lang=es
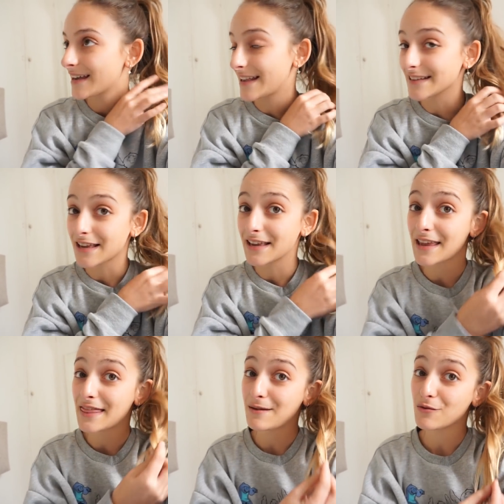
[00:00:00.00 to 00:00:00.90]
que ya sabéis
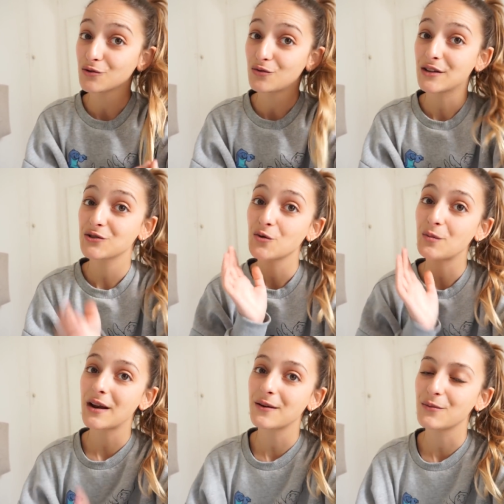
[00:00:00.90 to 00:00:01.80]
que hicimos una
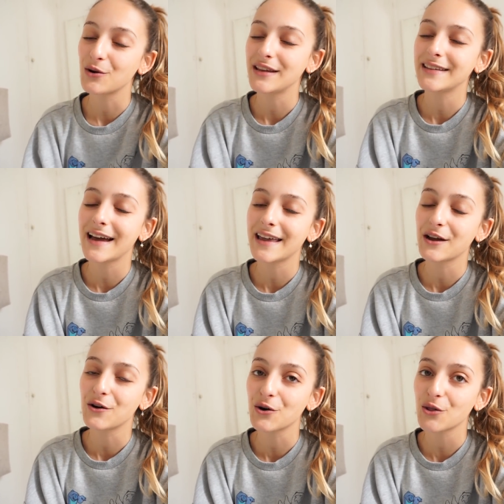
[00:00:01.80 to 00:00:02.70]
súper bonita
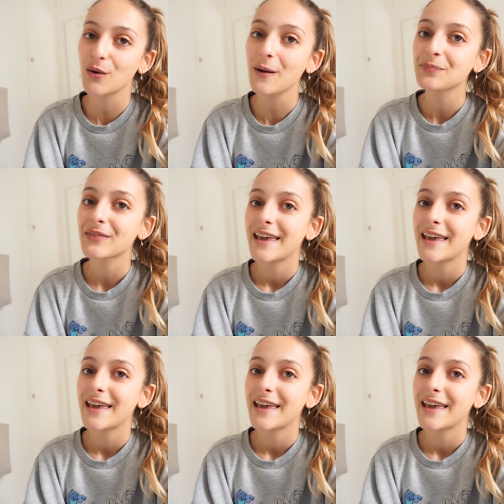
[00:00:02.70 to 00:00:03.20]
en Córdoba